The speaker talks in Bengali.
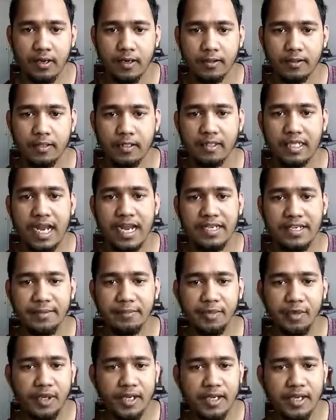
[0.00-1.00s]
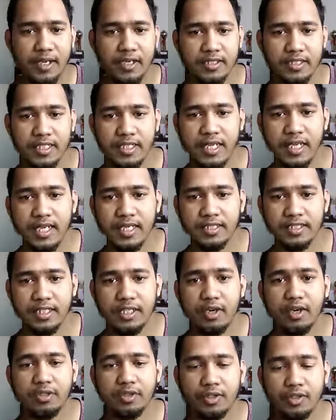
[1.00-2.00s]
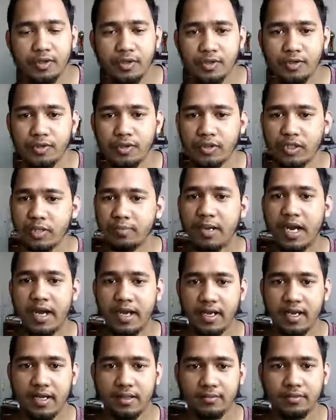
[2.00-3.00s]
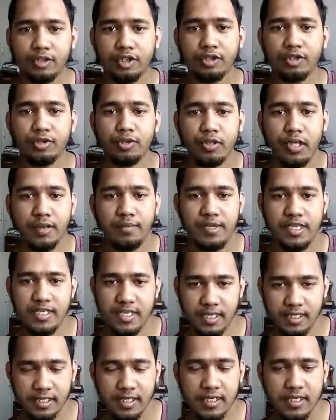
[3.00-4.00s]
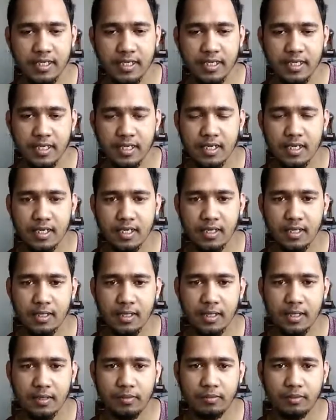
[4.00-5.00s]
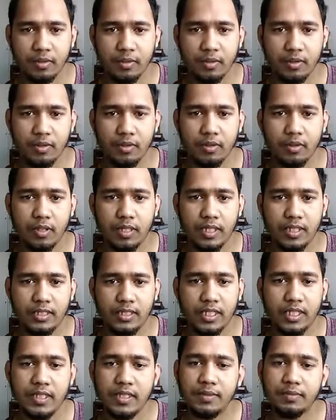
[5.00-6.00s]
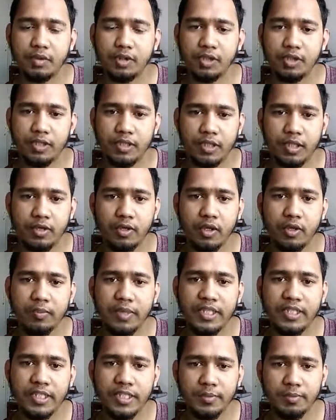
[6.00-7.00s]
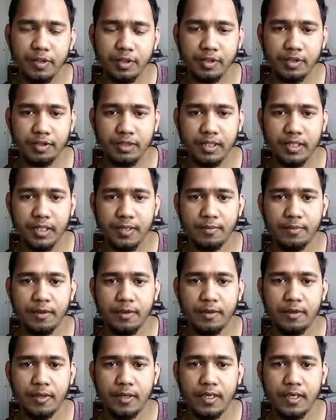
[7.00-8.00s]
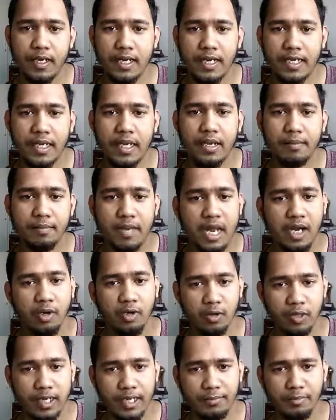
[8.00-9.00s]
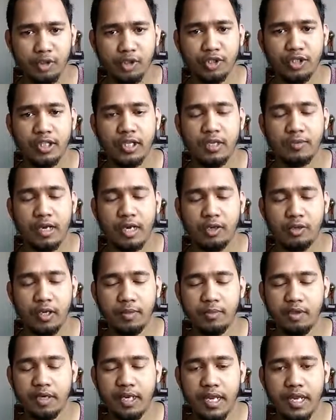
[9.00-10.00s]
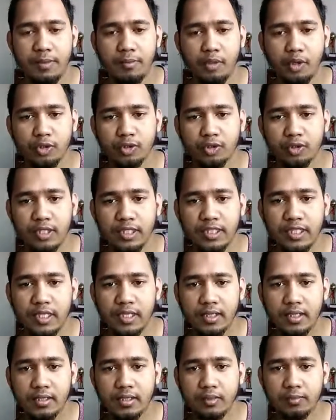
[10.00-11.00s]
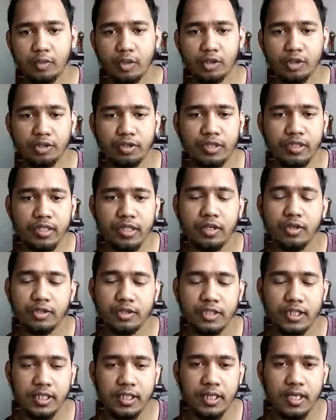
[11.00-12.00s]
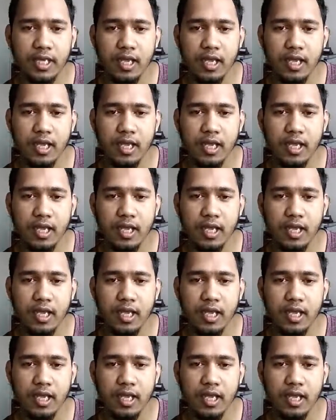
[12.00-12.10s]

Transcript: অর্থাৎ আইটেম পরীক্ষা সেটা সে অংশগ্রহণ করতে পারে না যতটুকু আমি জানি তো সেই পদ্ধতিটা হলো ব্রিটিশ পদ্ধতি এবং এটা ভালো এই পদ্ধতিটা ভালো এবং এই পদ্ধতিটা পদ্ধতিটা হচ্ছে